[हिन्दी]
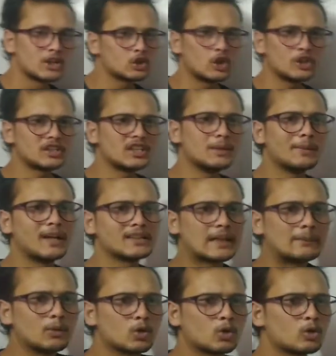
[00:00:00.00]
तो इतनी बात
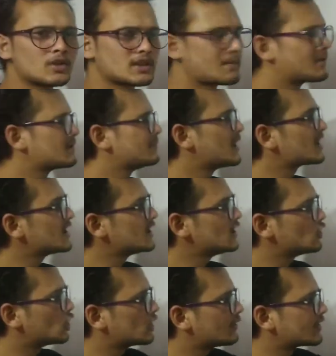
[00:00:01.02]
आप लोगों को समझ में आ गई कि
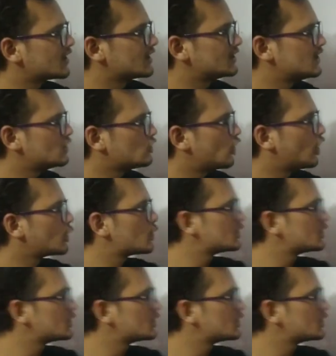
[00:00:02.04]
ऑल ओवर कितनी कॉल्ड